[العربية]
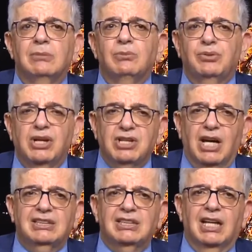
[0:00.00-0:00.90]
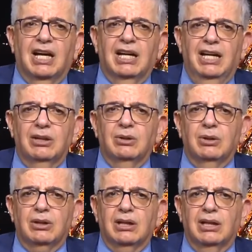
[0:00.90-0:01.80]
مفاجأتها على حين
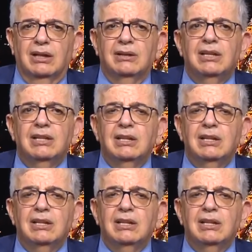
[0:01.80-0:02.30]
غرة